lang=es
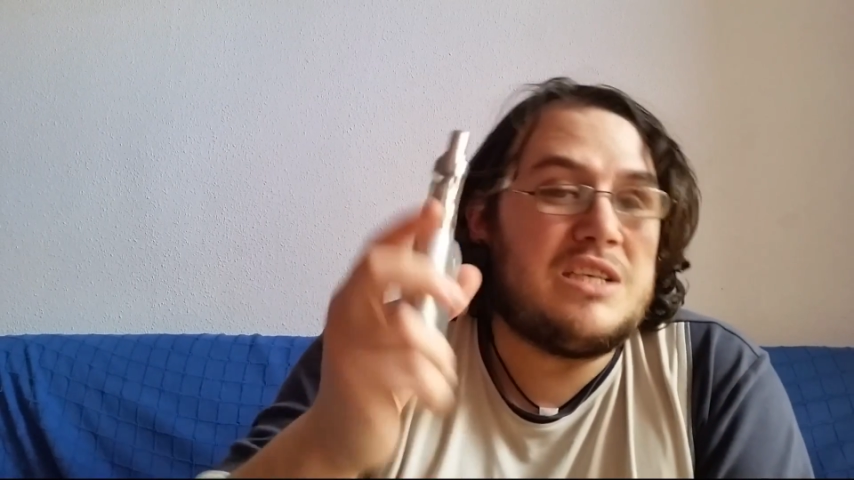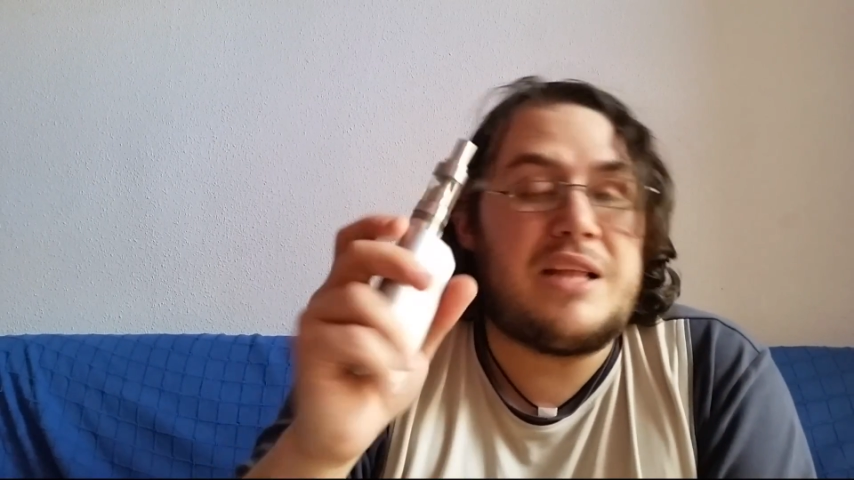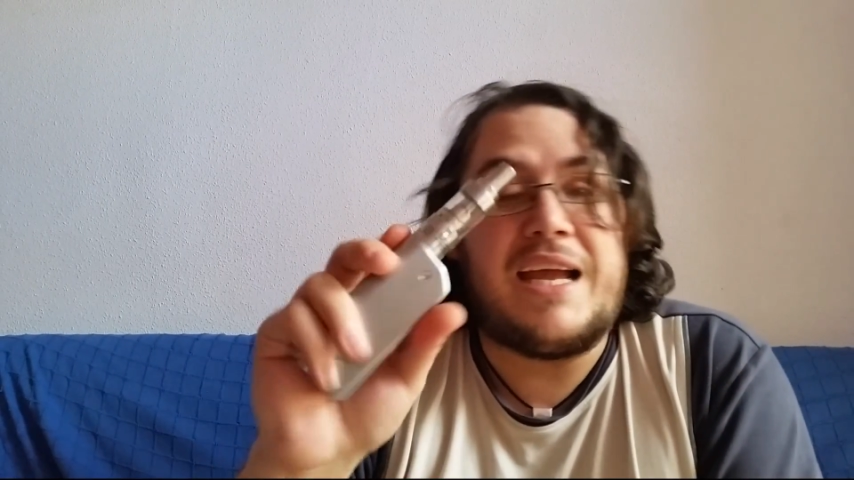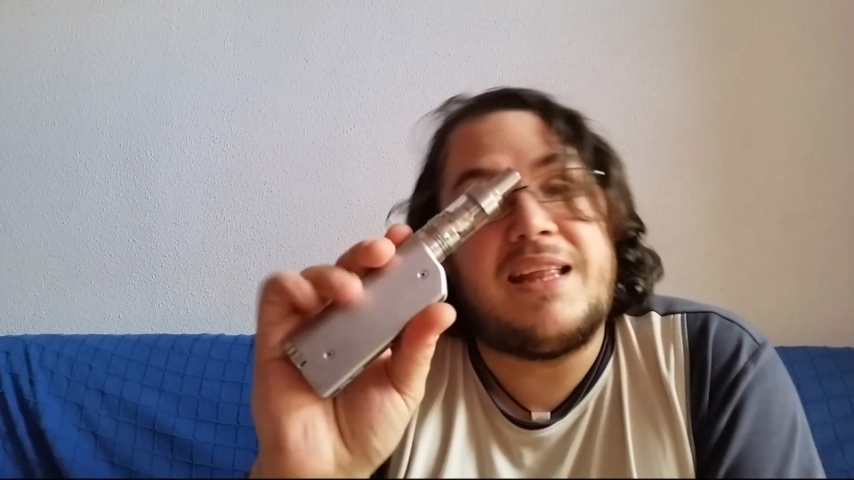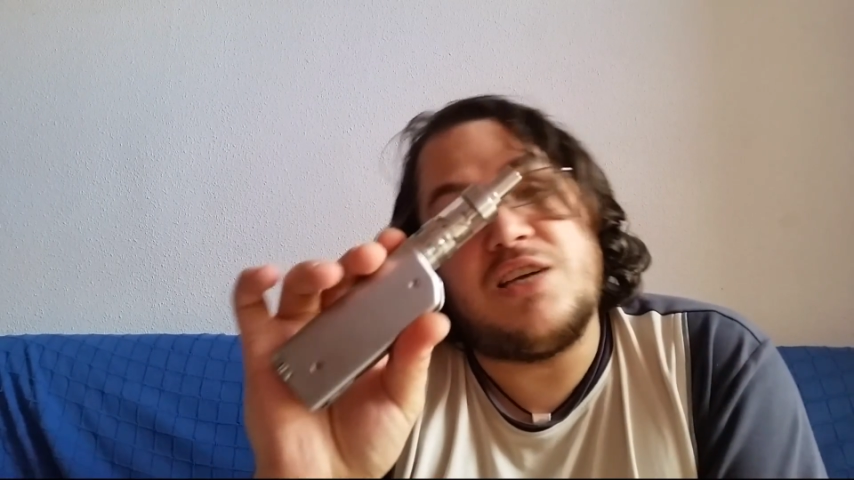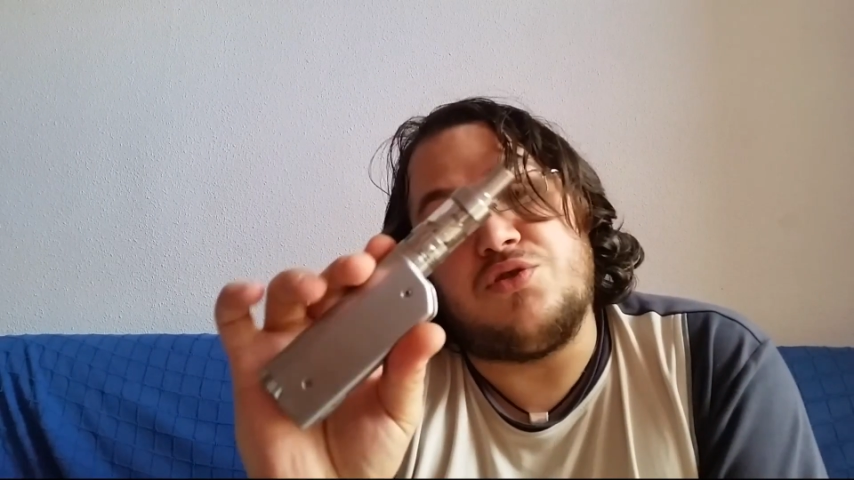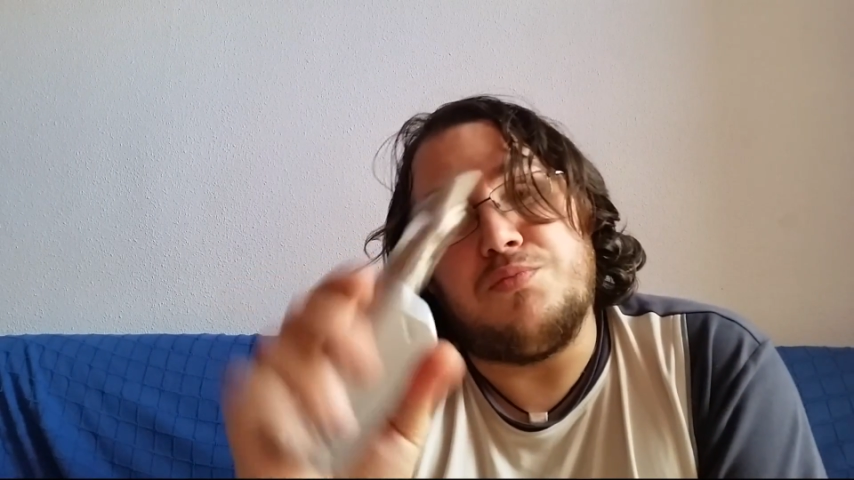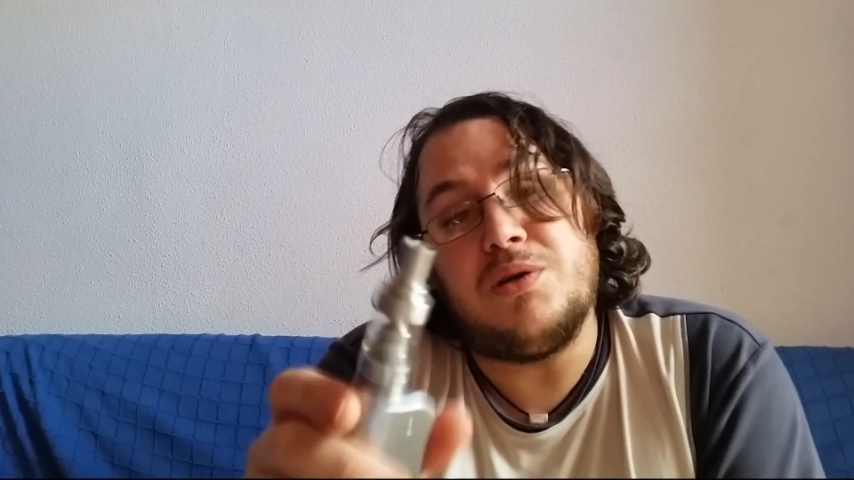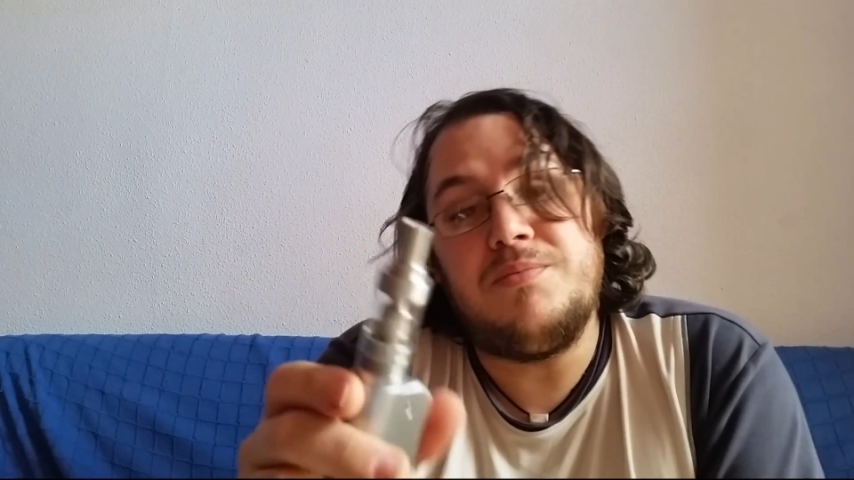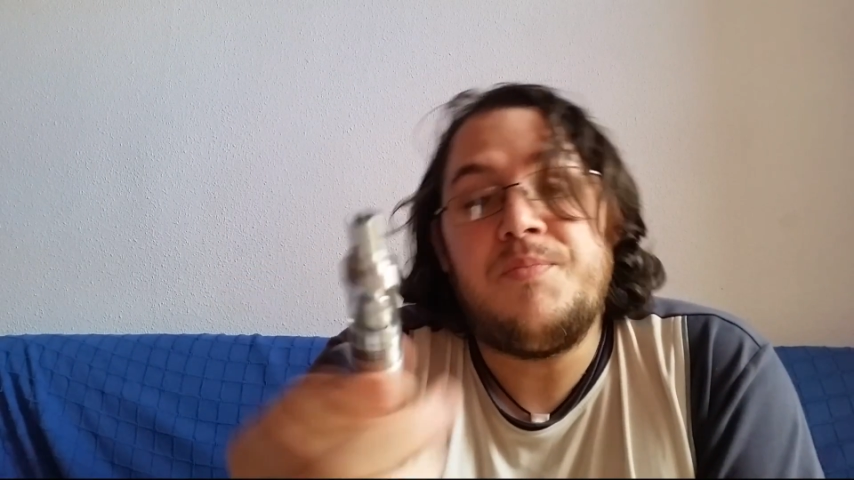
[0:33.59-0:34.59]
una tanqueta
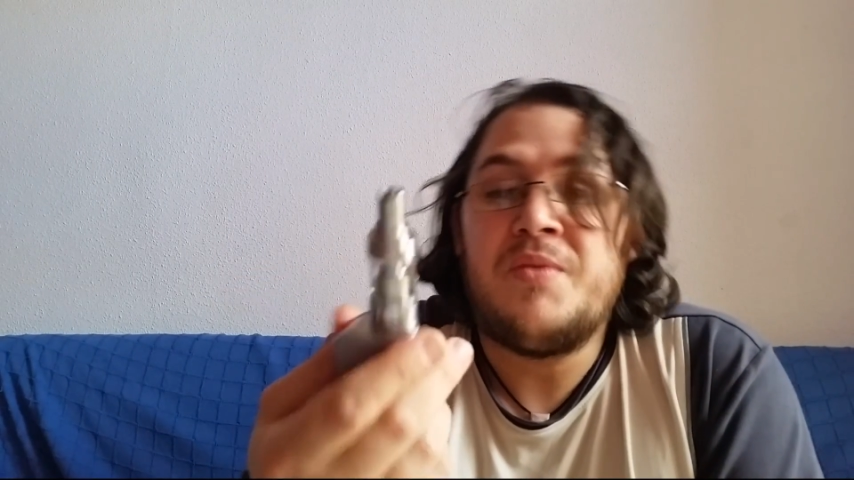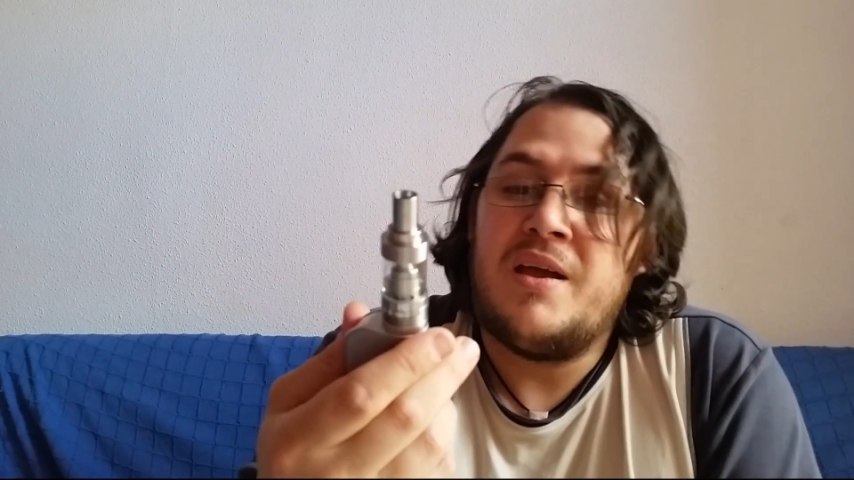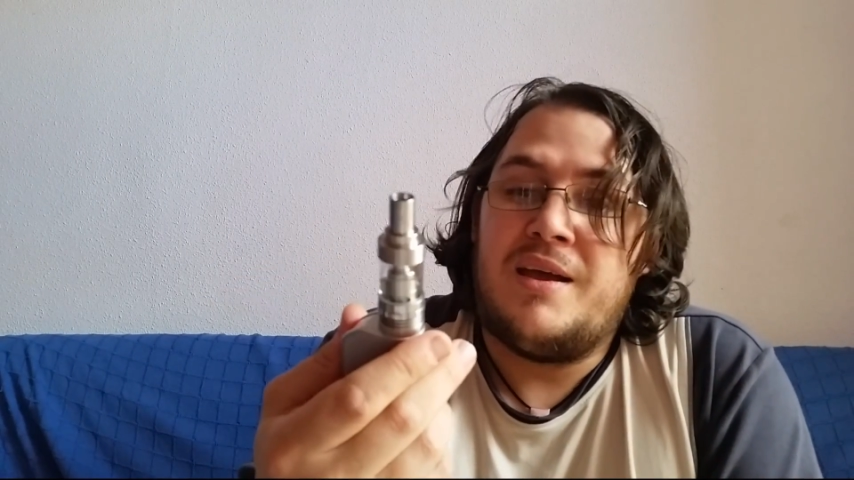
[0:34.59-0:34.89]
Subom,